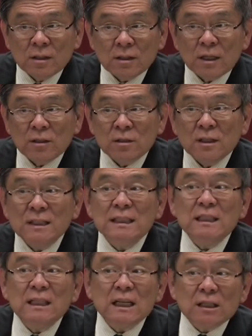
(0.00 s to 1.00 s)
但是是
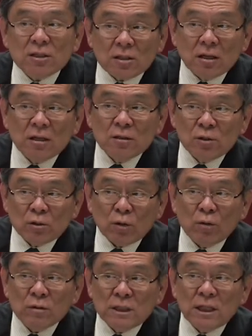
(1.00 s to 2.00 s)
借着
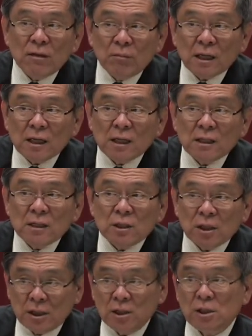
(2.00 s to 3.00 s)
守诫命
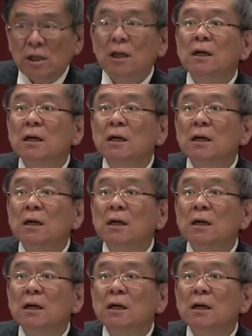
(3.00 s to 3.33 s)
成圣，